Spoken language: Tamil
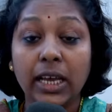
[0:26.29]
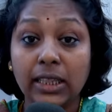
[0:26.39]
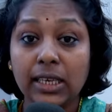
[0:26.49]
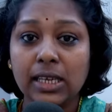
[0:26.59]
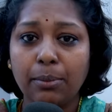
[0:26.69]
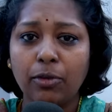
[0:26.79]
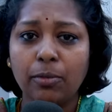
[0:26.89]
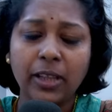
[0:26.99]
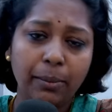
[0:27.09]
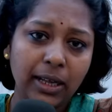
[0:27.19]
இந்த
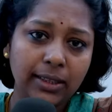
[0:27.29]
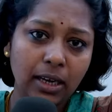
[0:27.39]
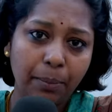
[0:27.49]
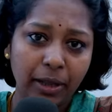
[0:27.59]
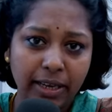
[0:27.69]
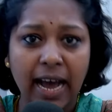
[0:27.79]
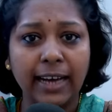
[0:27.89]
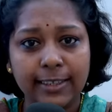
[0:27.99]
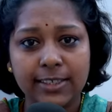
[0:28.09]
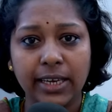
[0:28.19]
சம்பவம் தமிழகத்தில் பெரிய
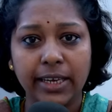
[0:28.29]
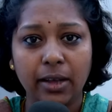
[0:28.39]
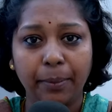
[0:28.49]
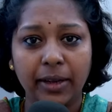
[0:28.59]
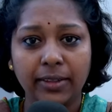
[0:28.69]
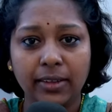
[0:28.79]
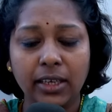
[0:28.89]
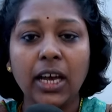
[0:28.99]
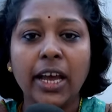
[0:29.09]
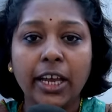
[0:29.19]
அதிர்ச்சியை ஏற்படுத்தியது
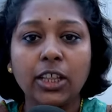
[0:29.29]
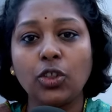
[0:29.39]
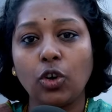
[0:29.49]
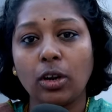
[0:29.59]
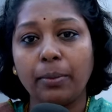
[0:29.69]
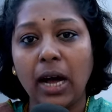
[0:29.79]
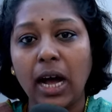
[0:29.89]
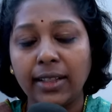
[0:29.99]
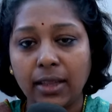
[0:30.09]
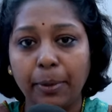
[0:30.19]
இது தொடர்பாக
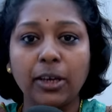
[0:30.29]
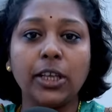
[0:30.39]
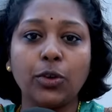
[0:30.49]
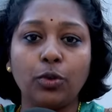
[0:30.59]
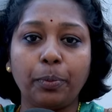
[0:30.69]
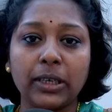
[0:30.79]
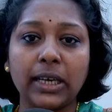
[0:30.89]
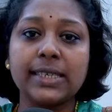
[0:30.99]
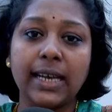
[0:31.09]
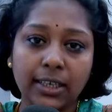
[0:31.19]
அந்த பகுதிக்கு உட்பட்ட
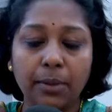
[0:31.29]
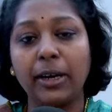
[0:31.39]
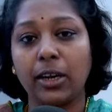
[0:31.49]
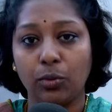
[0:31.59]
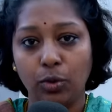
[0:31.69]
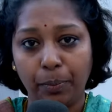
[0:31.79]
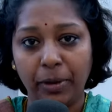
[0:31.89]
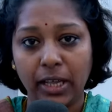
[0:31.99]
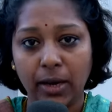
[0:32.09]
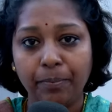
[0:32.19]
சட்டமன்ற
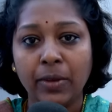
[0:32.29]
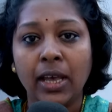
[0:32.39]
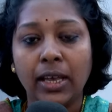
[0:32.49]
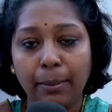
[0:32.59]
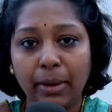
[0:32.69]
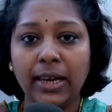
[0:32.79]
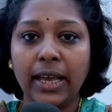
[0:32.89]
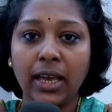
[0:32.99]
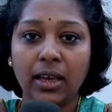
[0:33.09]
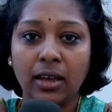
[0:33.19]
உறுப்பினர் எம்எல்ஏ